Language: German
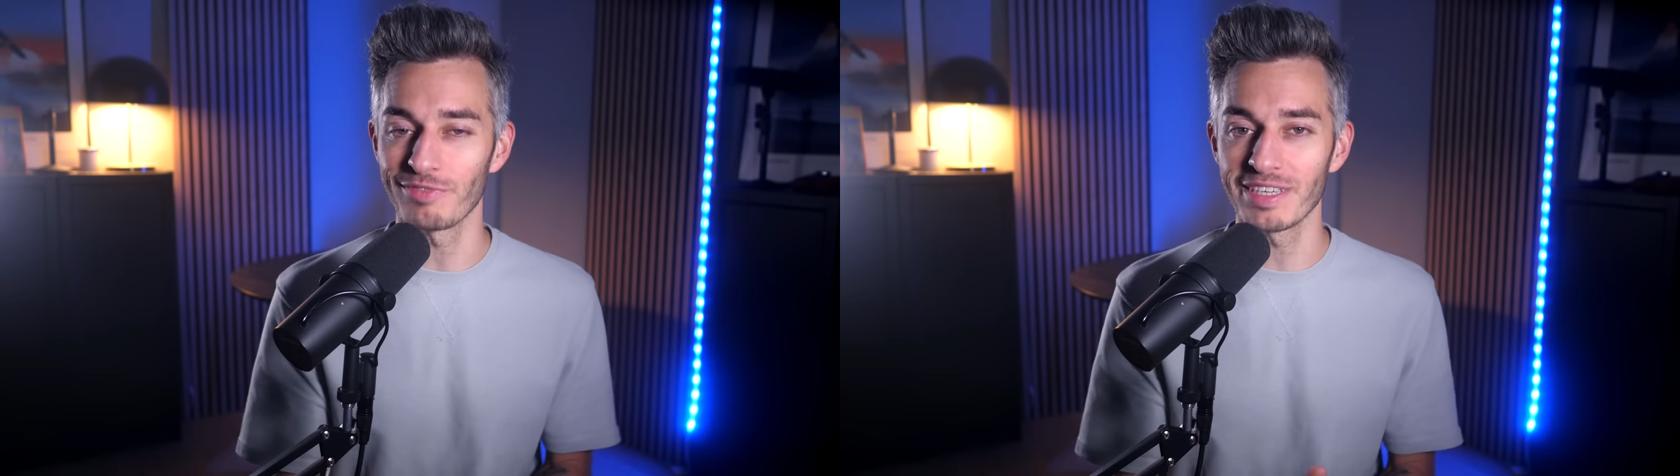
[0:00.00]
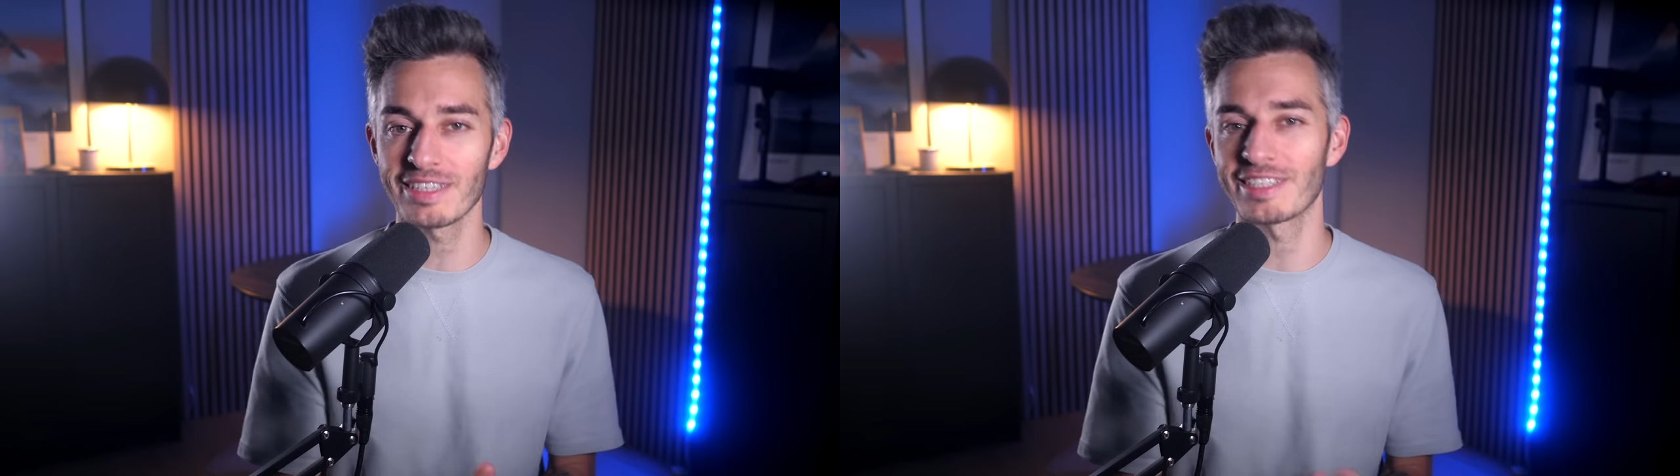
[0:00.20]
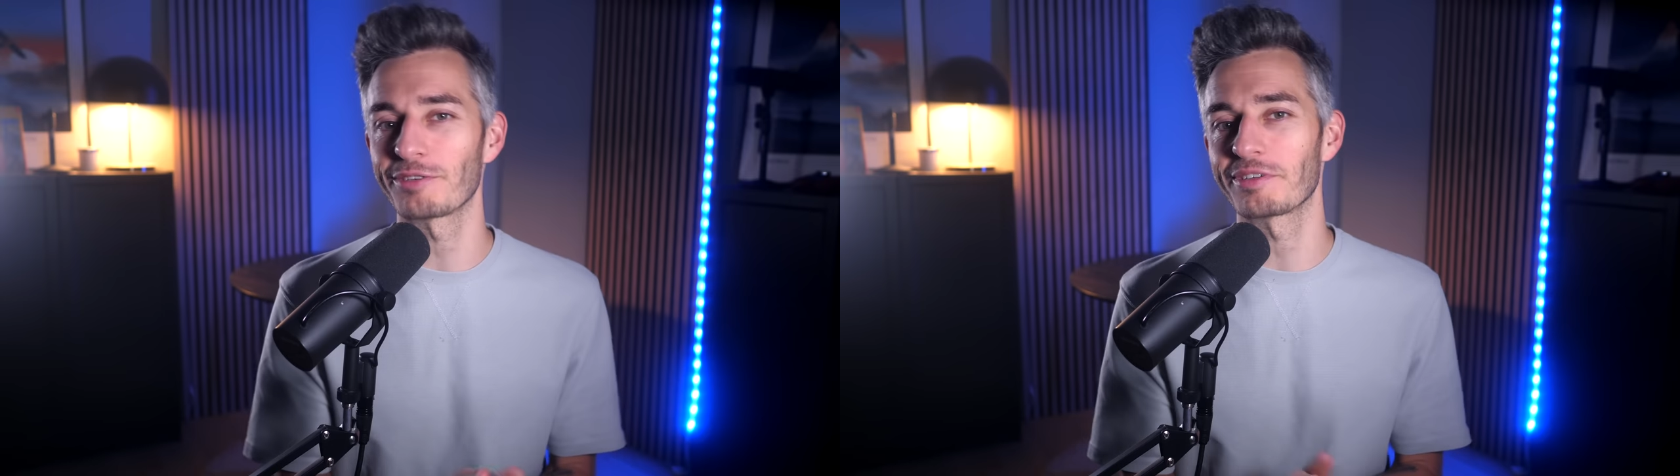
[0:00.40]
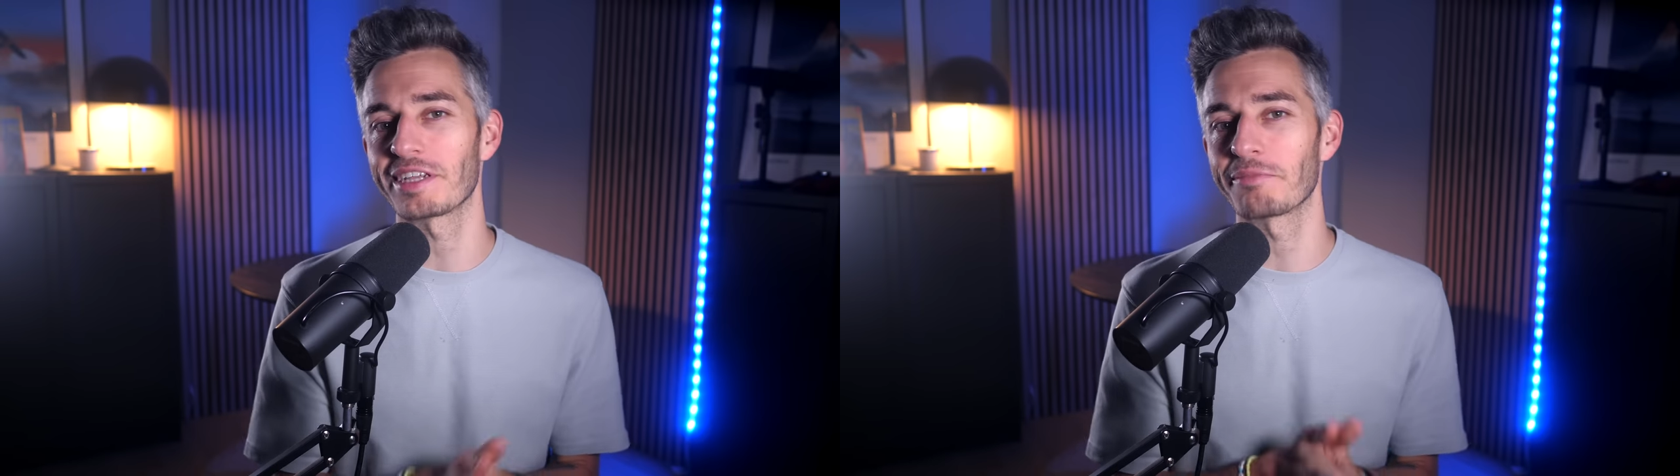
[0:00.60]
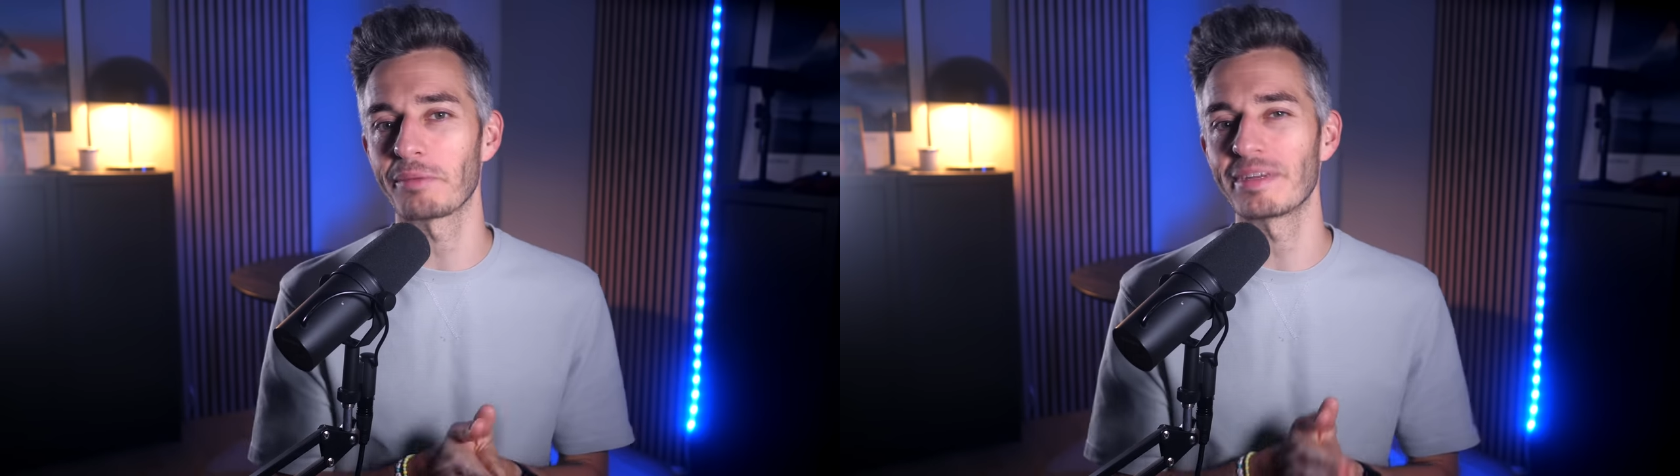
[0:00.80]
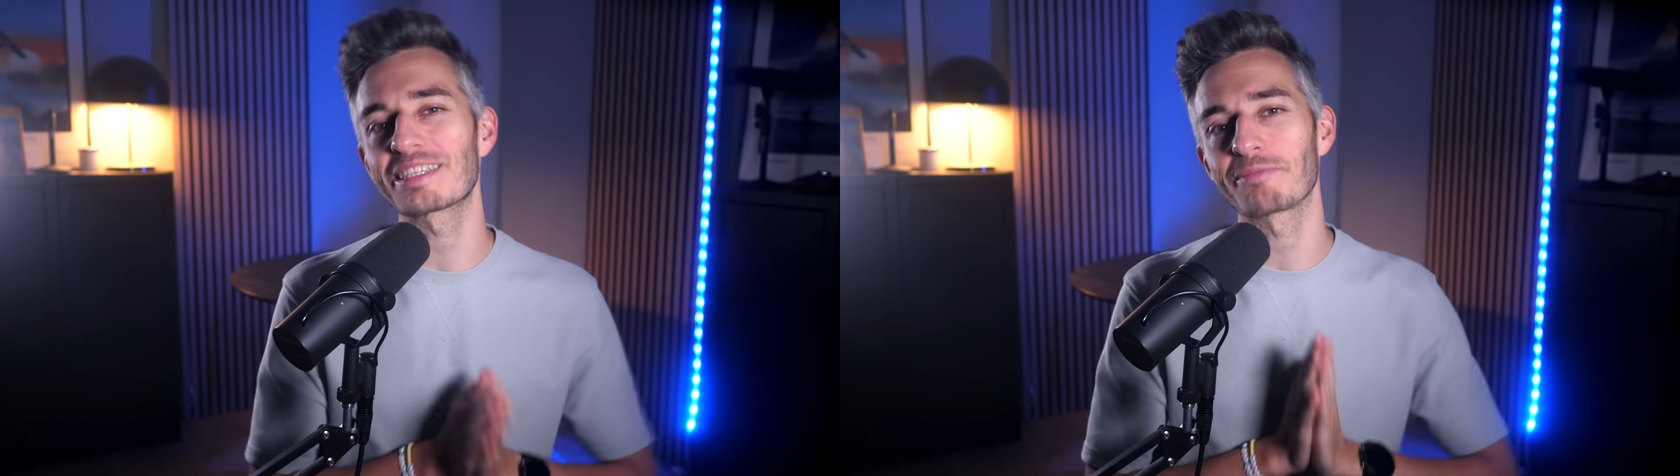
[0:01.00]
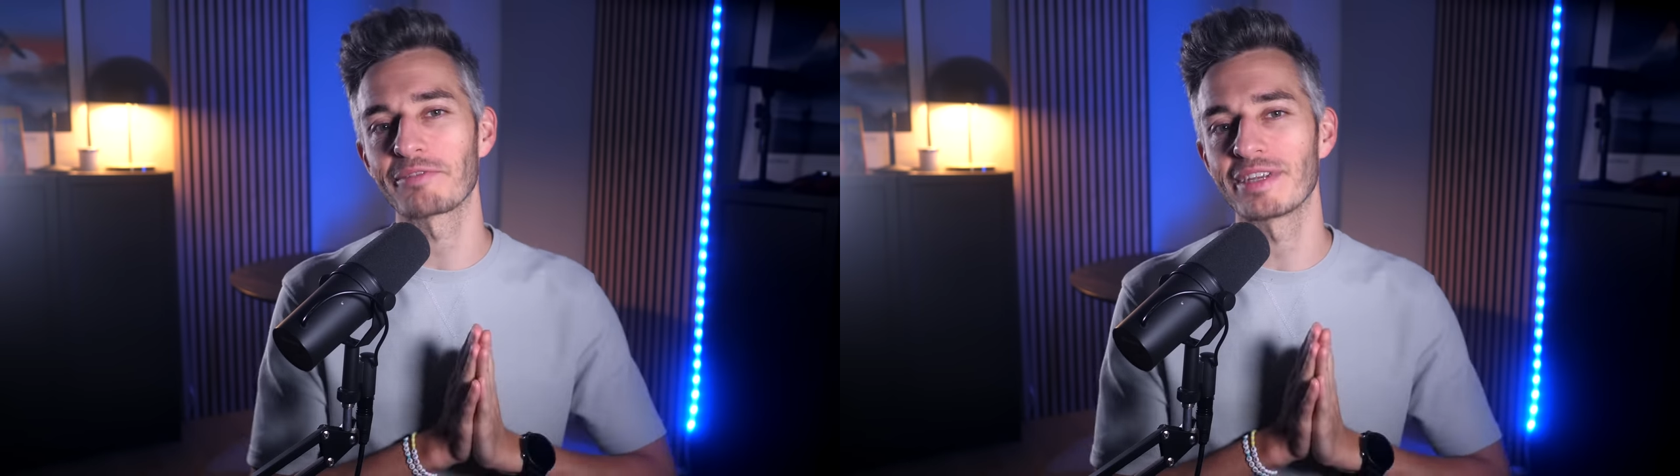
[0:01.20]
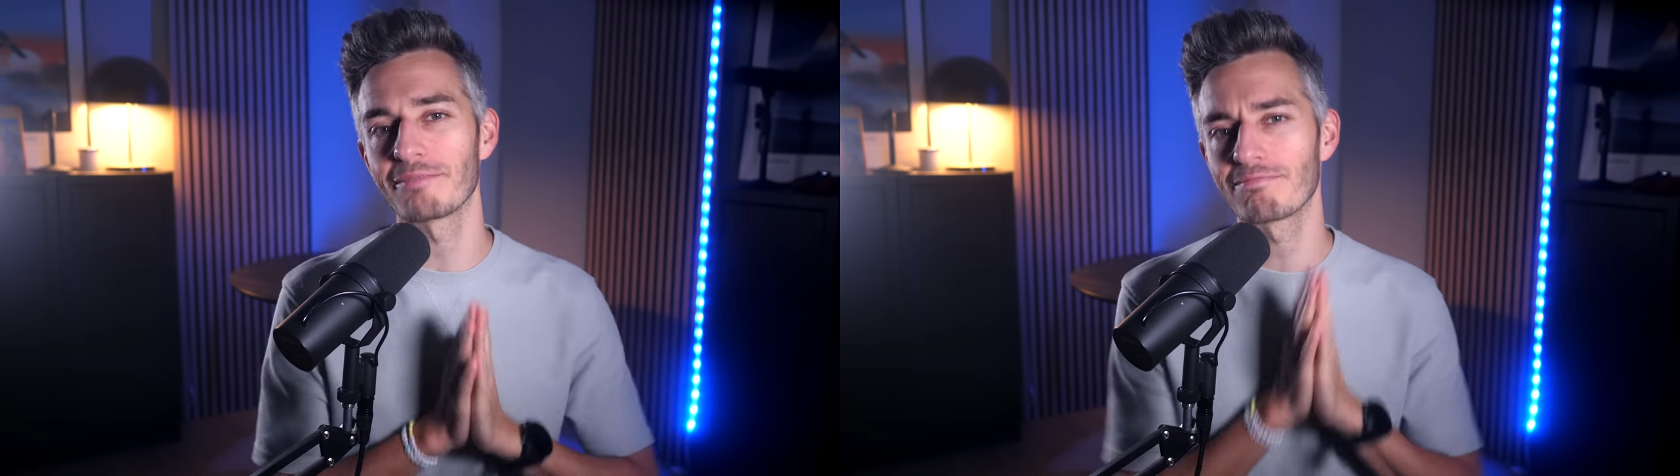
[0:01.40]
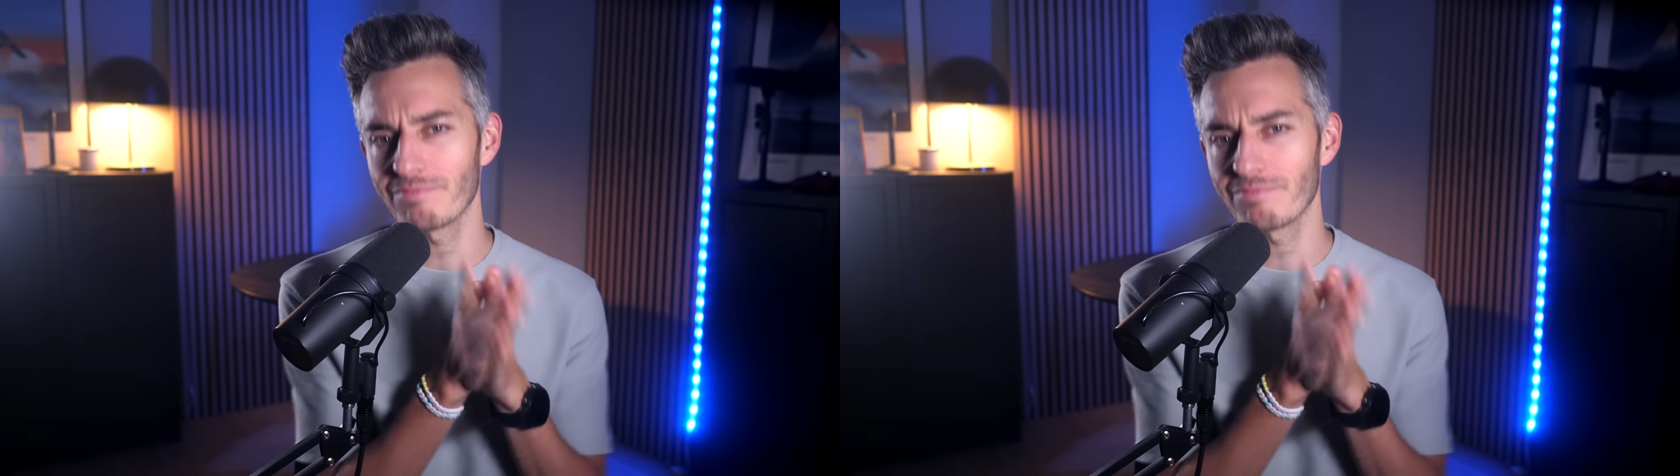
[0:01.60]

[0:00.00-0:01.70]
wir sehen uns dann beim nächsten Mal wieder,